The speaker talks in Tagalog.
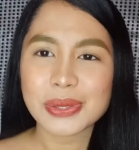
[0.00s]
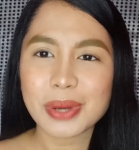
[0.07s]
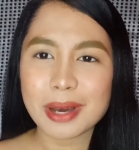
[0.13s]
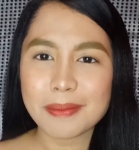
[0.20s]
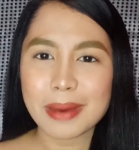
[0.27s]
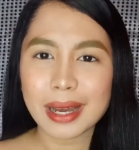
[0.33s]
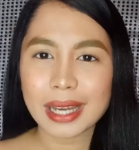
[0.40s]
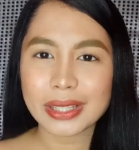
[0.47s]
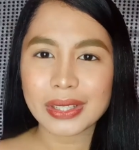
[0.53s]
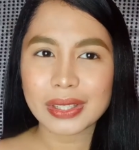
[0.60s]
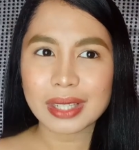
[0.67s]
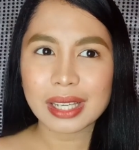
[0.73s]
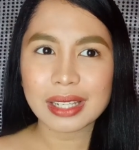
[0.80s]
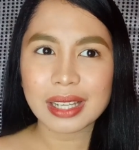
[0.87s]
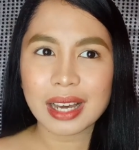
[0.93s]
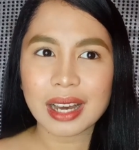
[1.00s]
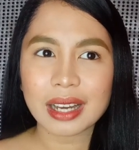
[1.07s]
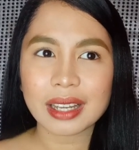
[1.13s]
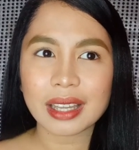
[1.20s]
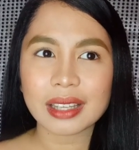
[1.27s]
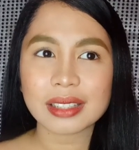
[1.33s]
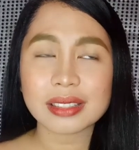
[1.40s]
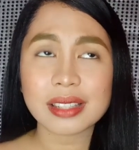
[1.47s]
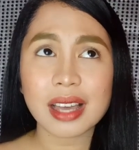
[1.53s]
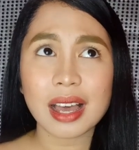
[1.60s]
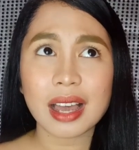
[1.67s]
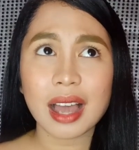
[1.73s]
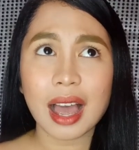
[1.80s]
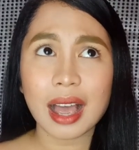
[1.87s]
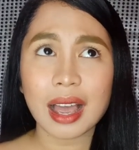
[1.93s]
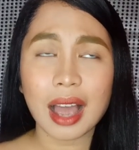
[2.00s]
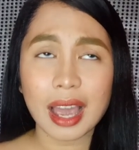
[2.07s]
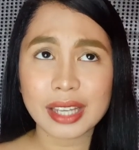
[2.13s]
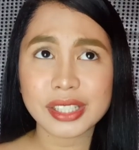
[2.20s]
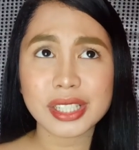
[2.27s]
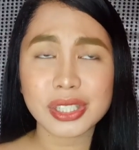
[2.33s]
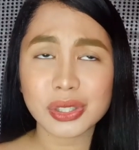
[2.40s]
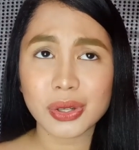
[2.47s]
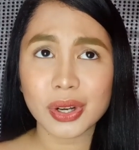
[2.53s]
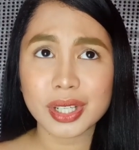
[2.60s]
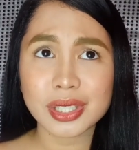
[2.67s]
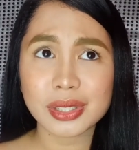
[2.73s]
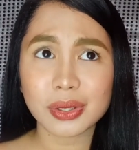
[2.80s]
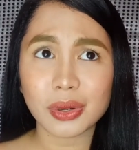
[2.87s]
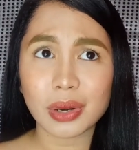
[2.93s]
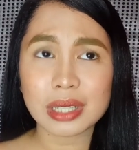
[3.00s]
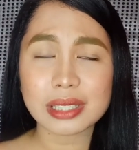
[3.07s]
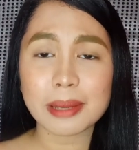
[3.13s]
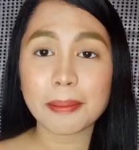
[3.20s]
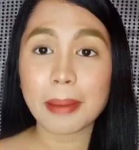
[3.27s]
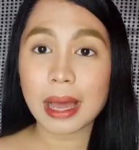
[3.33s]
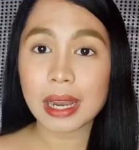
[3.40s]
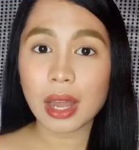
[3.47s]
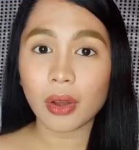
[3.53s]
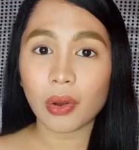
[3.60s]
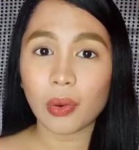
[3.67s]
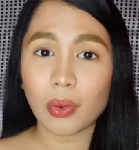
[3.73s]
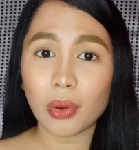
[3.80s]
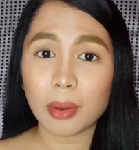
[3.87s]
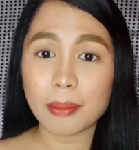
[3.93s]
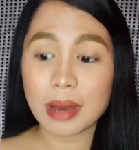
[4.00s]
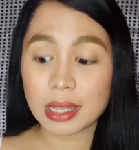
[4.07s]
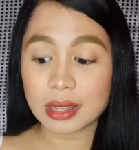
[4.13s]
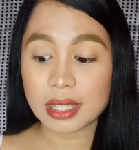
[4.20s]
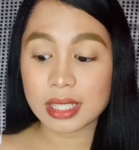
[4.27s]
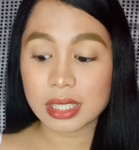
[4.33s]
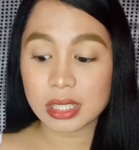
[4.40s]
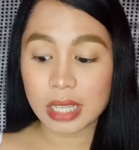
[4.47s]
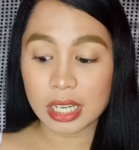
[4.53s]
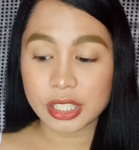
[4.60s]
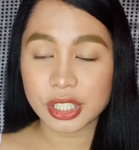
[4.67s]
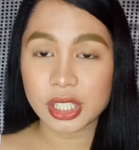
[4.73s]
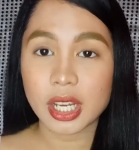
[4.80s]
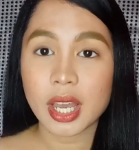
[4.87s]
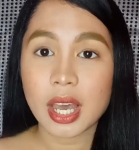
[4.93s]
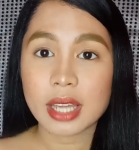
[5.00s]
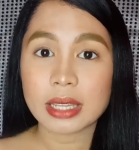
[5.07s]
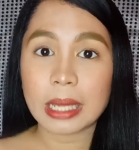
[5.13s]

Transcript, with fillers: So abangan niyo na lang sa IG stories ko kasi balak kong mag-destash